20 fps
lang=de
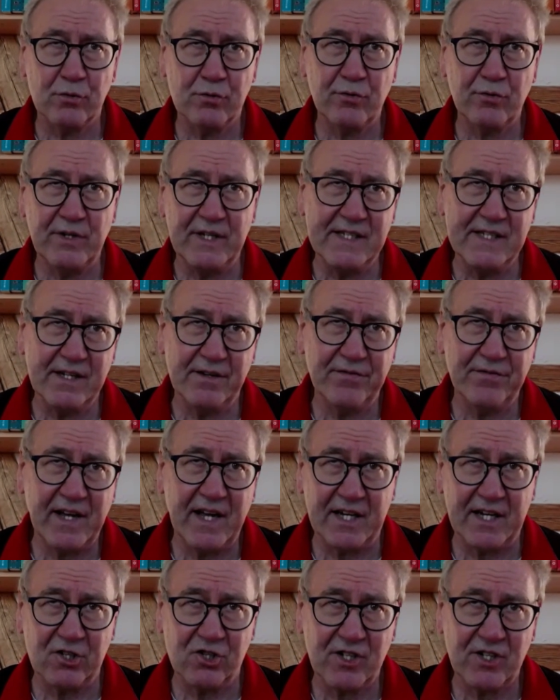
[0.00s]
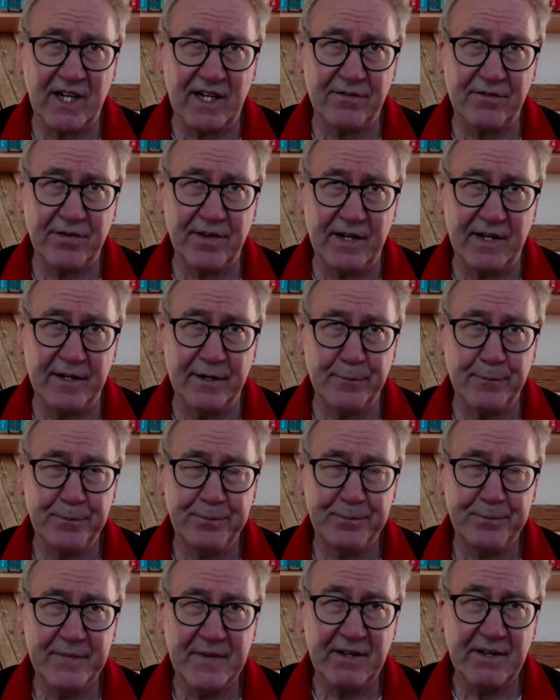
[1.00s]
zu dieser Frage stattfand,
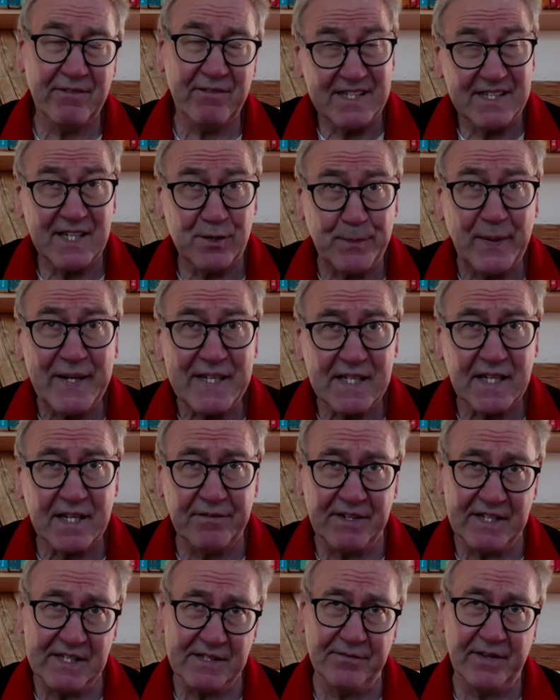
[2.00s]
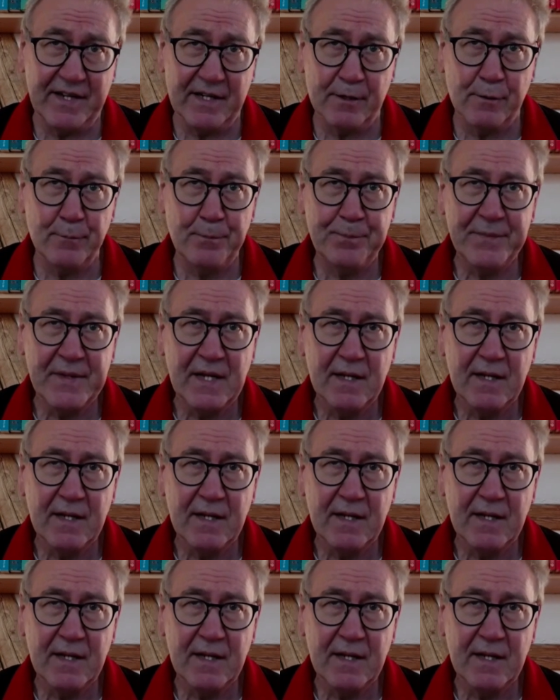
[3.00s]
was das Beste gewesen wäre,